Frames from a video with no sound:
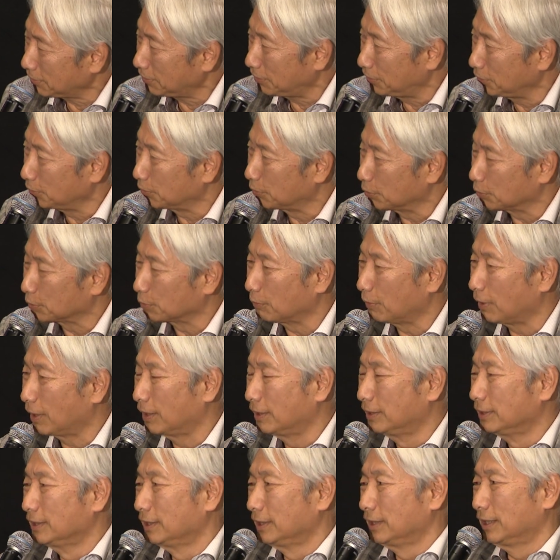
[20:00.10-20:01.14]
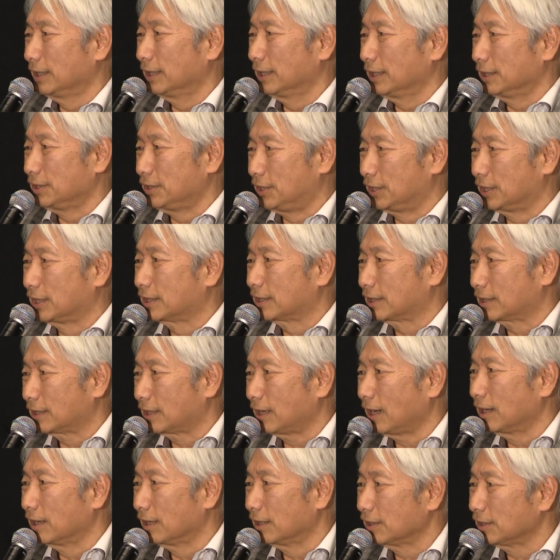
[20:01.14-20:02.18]
ていうことは実
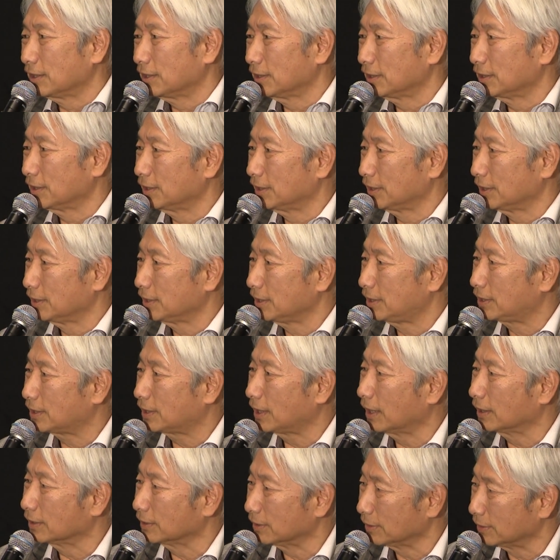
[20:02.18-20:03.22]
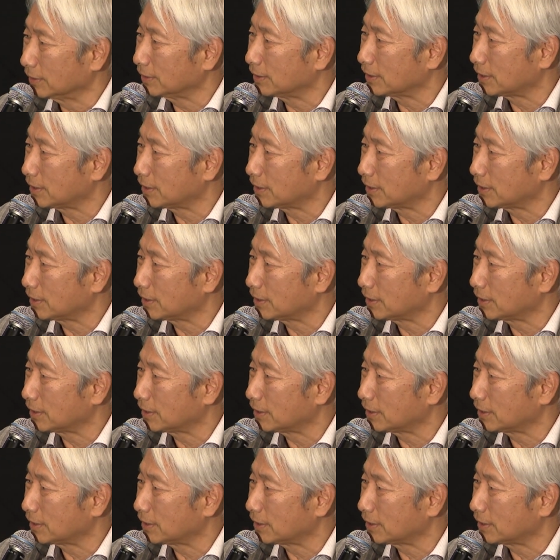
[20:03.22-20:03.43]
感したん